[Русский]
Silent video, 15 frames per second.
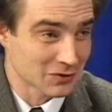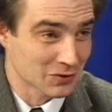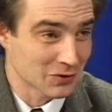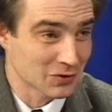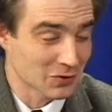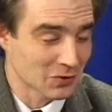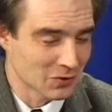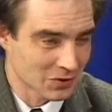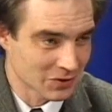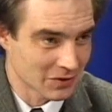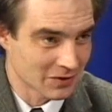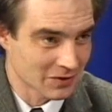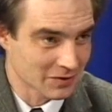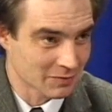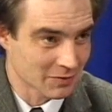что это
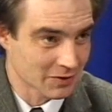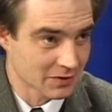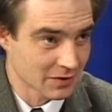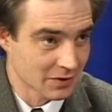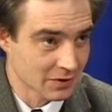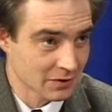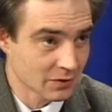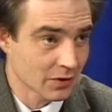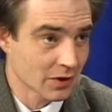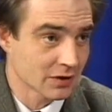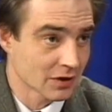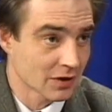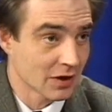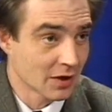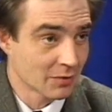очень распространено,
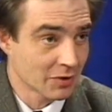хотя угу.